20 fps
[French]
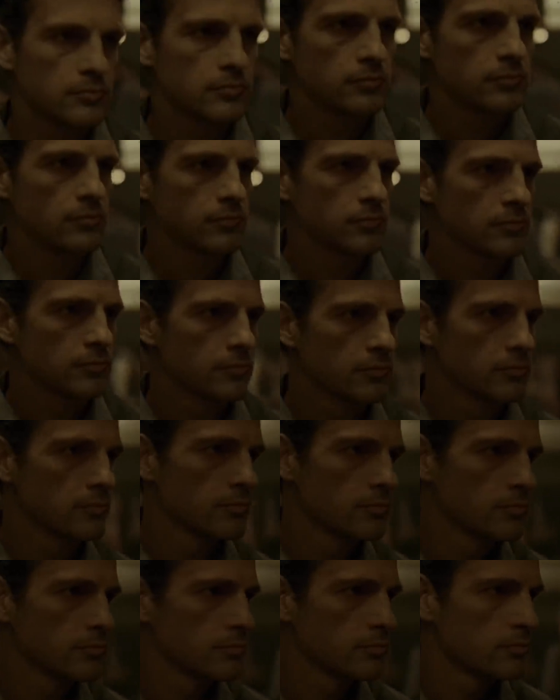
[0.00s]
à leur donner un
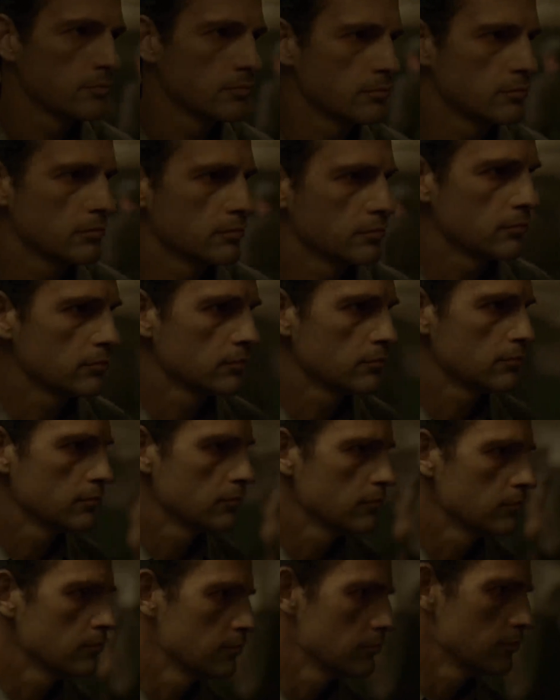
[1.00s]
sens, mais
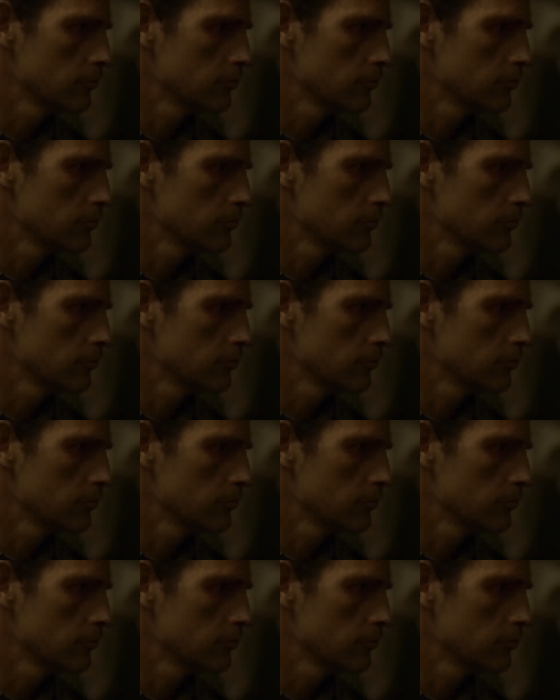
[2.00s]
aussi à